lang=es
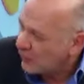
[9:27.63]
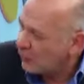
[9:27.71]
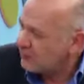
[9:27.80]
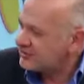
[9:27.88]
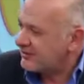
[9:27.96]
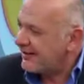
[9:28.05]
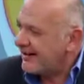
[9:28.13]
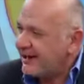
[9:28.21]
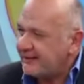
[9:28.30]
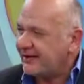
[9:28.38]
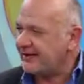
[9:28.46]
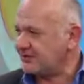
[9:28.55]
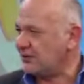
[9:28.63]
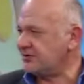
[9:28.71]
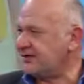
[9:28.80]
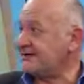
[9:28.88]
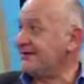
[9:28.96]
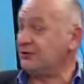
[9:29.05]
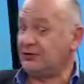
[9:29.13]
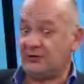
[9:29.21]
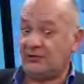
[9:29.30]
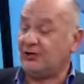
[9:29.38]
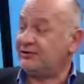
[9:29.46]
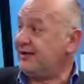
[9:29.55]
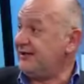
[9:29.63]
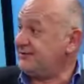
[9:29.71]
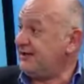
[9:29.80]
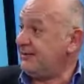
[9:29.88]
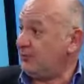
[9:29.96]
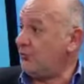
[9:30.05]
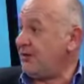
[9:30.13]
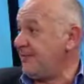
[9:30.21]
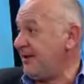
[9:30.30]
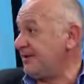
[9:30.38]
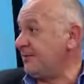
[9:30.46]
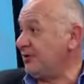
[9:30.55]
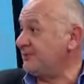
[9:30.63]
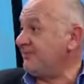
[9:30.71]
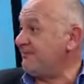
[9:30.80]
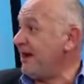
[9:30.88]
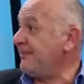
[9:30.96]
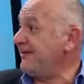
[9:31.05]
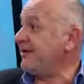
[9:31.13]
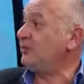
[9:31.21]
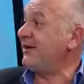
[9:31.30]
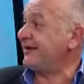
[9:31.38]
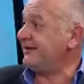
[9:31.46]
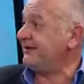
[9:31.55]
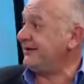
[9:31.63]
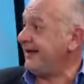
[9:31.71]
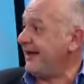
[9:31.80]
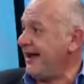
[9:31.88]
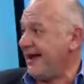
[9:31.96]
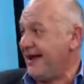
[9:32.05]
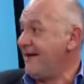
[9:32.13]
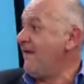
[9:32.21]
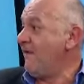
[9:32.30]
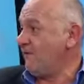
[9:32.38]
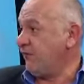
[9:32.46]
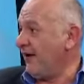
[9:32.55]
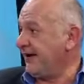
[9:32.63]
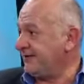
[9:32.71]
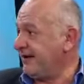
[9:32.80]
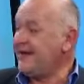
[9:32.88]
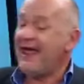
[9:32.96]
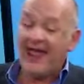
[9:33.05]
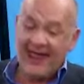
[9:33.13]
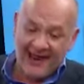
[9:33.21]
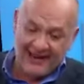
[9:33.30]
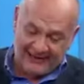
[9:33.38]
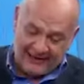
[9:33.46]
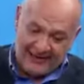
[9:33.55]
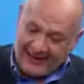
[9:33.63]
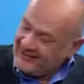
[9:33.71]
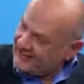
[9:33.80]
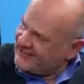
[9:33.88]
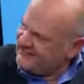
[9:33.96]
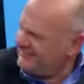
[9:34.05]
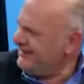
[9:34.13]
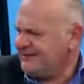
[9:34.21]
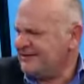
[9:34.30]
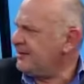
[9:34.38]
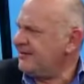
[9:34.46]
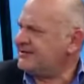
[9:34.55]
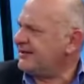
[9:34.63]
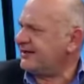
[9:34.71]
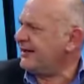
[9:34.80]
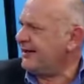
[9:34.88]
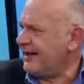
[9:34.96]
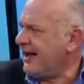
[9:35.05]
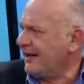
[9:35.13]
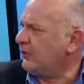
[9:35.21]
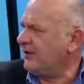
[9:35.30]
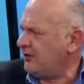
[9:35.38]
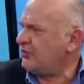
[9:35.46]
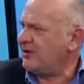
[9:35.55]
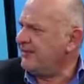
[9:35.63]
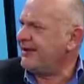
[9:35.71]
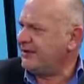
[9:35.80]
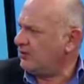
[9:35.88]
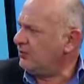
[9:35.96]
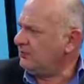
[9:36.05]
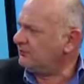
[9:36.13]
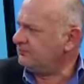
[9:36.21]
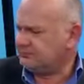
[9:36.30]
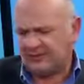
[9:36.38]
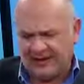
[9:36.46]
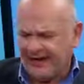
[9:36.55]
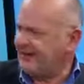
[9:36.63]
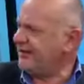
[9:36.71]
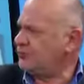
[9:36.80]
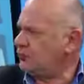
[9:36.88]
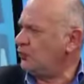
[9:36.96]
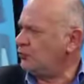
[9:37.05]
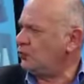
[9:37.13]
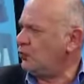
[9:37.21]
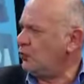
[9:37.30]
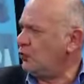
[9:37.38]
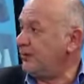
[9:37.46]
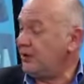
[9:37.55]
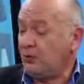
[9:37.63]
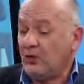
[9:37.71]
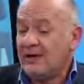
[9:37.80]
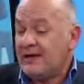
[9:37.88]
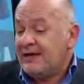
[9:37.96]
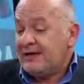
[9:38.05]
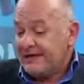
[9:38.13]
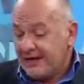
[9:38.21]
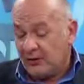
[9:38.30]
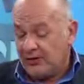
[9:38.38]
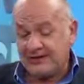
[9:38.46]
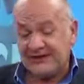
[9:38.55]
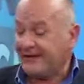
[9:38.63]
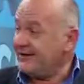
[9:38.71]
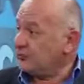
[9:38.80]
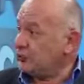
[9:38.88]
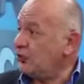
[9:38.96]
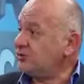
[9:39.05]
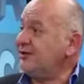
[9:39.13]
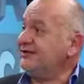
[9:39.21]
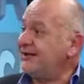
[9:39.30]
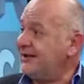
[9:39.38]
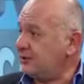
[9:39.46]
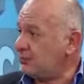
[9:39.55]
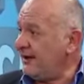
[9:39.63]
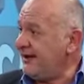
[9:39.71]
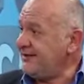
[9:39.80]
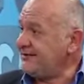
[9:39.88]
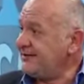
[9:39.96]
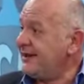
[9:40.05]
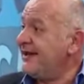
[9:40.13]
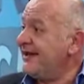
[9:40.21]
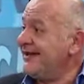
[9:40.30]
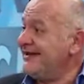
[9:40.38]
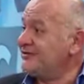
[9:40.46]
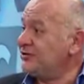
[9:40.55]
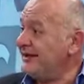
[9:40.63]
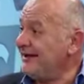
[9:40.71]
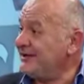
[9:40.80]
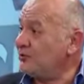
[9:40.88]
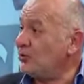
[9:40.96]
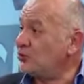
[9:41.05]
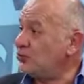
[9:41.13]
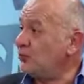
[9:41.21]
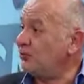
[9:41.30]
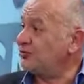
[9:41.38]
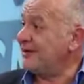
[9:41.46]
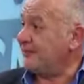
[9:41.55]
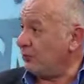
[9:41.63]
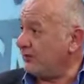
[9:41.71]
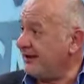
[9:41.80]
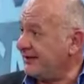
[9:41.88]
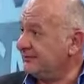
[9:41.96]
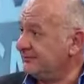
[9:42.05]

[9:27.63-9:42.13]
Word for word: Cómo se manejaban las cosas. Y entonces cuando sale este libro, obviamente, pues va a venir una crítica fuerte. Él, él de ahí sí se va a encerrar al Colegio de México, ahí le dan su, cubículo, y él lo dice, son los intelectuales y, son los grupos de poder.